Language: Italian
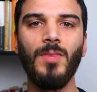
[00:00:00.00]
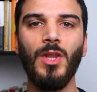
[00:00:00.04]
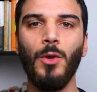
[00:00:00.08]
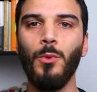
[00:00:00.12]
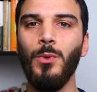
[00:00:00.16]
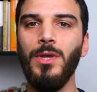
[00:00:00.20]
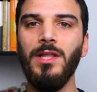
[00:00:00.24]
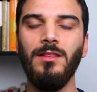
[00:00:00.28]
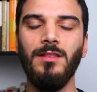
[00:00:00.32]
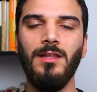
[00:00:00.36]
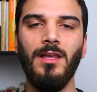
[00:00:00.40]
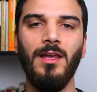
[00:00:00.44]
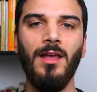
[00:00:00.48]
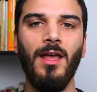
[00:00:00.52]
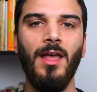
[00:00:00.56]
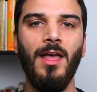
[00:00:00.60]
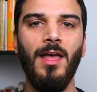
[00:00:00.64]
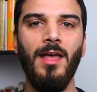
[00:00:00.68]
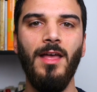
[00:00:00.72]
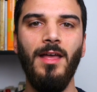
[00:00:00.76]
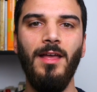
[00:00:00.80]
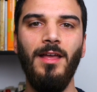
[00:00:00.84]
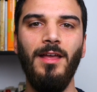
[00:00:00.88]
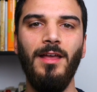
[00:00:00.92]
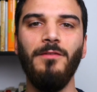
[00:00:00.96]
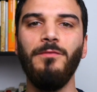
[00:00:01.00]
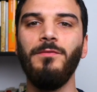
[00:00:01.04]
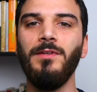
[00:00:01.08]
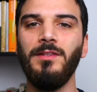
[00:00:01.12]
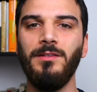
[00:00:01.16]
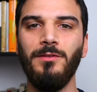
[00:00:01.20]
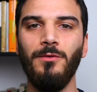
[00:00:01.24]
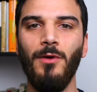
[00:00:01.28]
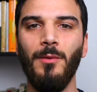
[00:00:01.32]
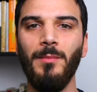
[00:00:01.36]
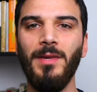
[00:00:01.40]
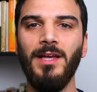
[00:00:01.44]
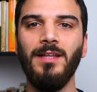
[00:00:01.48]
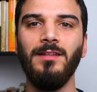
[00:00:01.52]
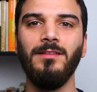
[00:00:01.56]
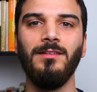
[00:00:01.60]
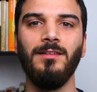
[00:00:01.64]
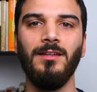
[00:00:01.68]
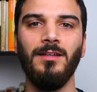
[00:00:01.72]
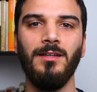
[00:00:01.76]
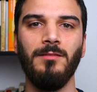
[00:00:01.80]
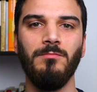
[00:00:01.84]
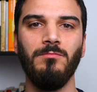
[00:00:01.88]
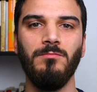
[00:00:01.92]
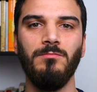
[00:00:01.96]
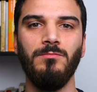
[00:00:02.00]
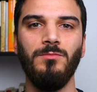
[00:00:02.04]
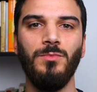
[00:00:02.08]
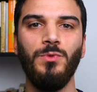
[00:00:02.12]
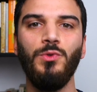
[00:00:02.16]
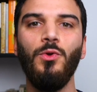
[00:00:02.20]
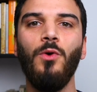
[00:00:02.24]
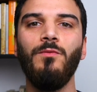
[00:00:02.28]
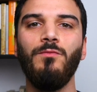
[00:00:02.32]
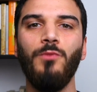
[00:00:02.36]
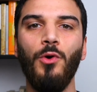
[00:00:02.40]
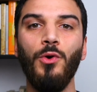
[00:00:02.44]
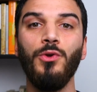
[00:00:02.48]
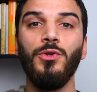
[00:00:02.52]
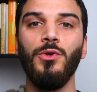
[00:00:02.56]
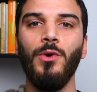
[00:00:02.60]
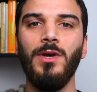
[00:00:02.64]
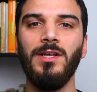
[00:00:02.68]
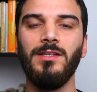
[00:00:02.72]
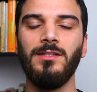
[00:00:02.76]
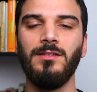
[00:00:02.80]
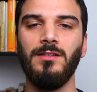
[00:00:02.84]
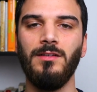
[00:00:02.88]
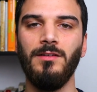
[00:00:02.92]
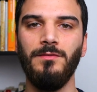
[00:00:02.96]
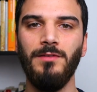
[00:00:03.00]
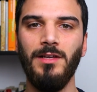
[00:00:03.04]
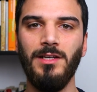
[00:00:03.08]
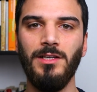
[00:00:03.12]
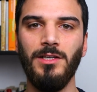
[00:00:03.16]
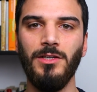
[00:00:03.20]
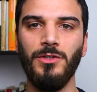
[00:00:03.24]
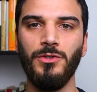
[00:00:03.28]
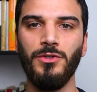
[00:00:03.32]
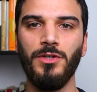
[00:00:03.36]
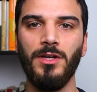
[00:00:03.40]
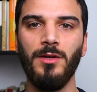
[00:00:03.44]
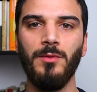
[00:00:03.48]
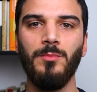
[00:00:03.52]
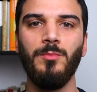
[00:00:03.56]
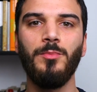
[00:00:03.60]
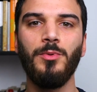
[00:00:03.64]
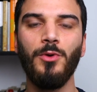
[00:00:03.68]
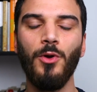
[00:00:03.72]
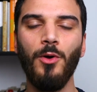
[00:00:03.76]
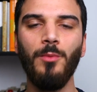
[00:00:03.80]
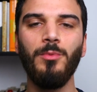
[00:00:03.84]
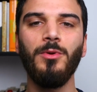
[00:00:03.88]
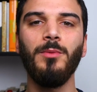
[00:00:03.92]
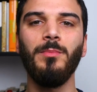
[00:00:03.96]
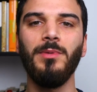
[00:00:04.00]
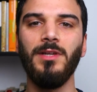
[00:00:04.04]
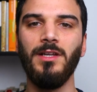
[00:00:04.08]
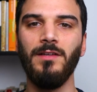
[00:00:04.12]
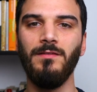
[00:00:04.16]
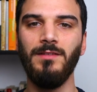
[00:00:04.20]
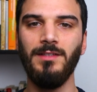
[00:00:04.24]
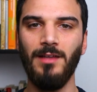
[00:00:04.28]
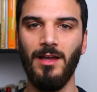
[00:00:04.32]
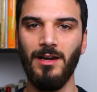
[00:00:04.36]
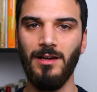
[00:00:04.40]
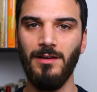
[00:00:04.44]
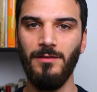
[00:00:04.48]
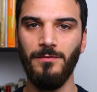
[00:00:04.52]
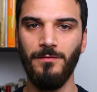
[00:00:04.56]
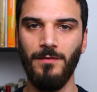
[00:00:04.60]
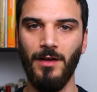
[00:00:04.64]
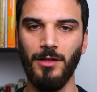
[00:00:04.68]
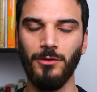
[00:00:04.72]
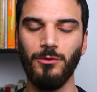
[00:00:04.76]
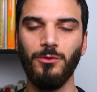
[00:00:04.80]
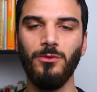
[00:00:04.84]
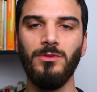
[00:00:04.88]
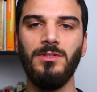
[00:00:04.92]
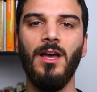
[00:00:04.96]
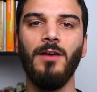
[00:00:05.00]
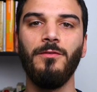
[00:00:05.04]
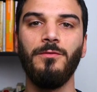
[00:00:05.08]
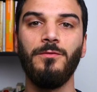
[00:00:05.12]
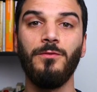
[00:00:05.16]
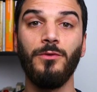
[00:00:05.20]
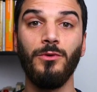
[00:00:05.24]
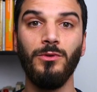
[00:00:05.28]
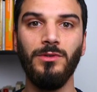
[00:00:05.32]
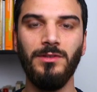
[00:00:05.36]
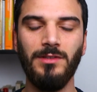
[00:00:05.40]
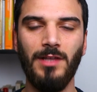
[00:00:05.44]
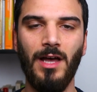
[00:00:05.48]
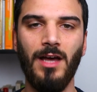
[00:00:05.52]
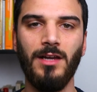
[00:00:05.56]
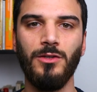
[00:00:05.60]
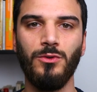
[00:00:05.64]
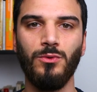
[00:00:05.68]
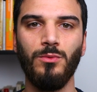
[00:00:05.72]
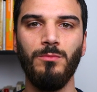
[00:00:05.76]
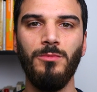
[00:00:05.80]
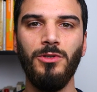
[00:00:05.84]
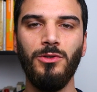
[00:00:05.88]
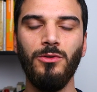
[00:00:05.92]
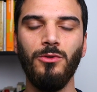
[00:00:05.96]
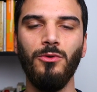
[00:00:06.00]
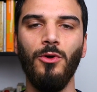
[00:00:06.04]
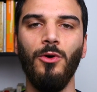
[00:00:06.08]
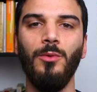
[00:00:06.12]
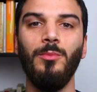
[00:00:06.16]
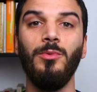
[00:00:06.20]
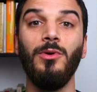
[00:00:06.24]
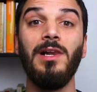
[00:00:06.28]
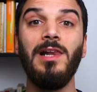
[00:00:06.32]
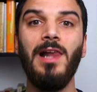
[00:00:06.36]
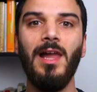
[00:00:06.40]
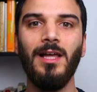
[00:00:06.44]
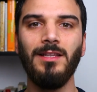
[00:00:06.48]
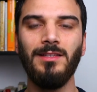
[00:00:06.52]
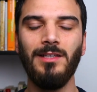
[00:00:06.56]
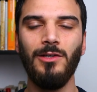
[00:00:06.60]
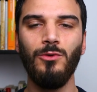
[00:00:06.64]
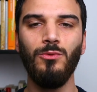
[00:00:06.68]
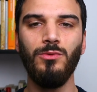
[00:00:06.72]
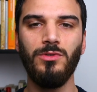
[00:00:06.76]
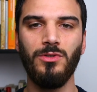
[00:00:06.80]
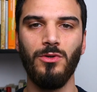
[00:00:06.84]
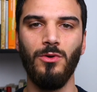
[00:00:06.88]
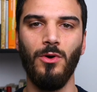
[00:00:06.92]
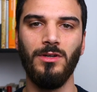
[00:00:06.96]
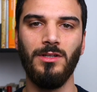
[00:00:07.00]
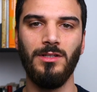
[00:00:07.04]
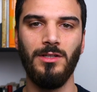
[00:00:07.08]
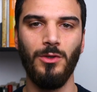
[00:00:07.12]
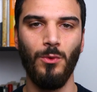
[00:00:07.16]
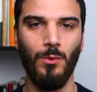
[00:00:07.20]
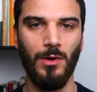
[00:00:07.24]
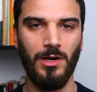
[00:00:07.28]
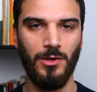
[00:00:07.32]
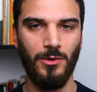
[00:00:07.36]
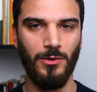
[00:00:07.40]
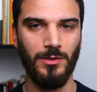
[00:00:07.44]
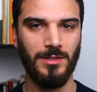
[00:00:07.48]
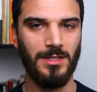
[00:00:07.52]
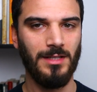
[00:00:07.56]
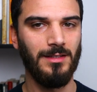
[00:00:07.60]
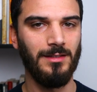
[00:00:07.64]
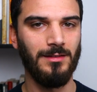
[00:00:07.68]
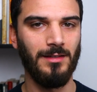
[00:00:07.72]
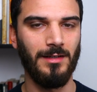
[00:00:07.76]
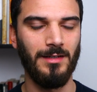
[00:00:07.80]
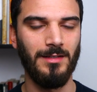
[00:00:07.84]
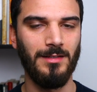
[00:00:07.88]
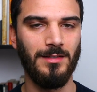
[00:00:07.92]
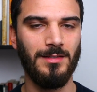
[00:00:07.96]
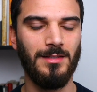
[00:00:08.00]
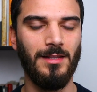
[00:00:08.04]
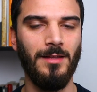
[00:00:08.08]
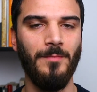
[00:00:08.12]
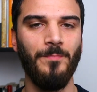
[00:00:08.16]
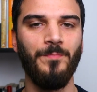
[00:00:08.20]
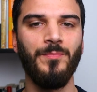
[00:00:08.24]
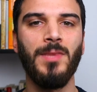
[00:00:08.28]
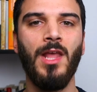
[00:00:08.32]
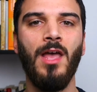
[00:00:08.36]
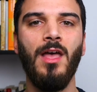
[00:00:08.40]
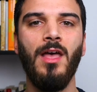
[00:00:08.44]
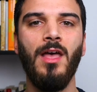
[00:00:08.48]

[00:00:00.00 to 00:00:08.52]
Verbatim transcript: quindi effettivamente non voglio essere felice proprio per evitare il fatto di affrontare subito dopo la delusione di qualcosa di triste.